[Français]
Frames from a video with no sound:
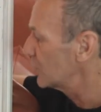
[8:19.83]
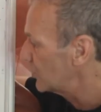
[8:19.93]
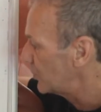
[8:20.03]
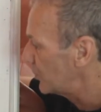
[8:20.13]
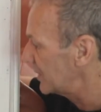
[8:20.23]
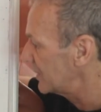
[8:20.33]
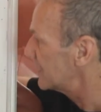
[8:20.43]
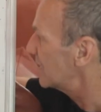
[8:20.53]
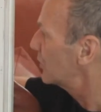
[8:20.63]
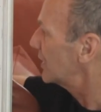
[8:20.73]
prenne
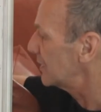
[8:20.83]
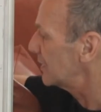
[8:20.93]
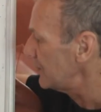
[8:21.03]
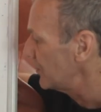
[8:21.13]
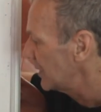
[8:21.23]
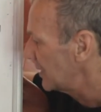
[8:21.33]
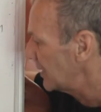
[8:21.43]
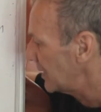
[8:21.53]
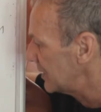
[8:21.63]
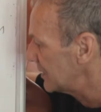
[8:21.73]
ça au carré.
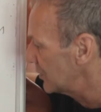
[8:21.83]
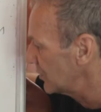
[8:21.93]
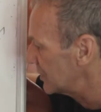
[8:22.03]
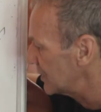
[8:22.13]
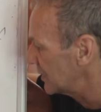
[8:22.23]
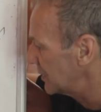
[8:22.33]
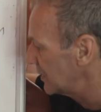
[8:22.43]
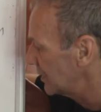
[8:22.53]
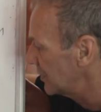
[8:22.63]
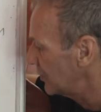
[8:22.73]
Racine de 5
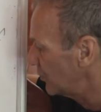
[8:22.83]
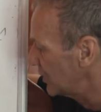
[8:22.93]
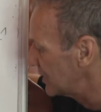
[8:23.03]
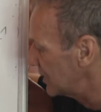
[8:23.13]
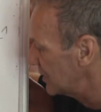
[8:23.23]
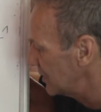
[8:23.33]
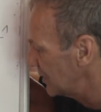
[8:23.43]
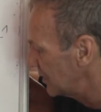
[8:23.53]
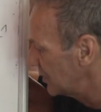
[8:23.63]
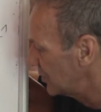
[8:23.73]
moins 1
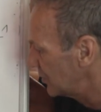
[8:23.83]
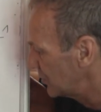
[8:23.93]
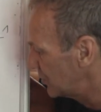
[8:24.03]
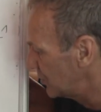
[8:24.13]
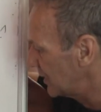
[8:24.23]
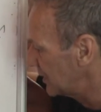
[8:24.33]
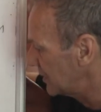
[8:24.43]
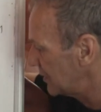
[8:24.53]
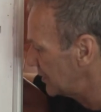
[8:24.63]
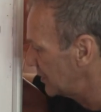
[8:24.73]
sur
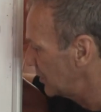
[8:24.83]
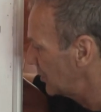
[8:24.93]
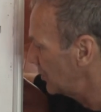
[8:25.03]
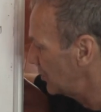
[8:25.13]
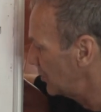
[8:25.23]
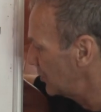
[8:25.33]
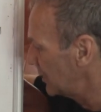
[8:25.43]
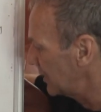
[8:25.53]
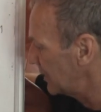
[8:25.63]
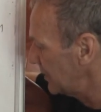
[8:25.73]
4 au
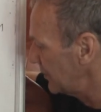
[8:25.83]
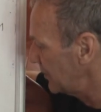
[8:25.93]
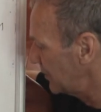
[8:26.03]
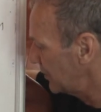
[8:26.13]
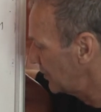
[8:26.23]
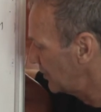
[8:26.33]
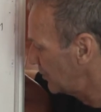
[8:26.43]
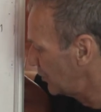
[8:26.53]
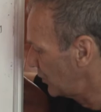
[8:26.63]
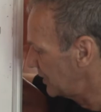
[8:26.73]
carré,
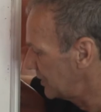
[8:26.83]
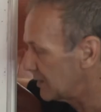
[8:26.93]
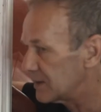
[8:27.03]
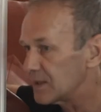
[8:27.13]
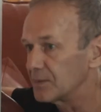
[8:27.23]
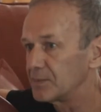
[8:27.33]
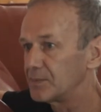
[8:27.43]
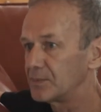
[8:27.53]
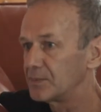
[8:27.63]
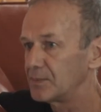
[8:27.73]
moins 1.
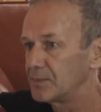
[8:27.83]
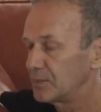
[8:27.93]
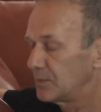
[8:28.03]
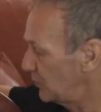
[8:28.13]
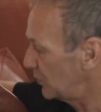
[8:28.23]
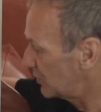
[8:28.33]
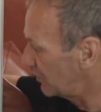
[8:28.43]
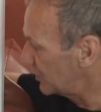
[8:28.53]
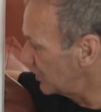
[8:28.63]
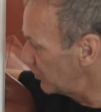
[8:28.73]
Donc je vais
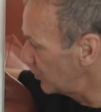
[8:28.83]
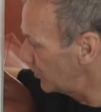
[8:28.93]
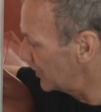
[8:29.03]
développer ce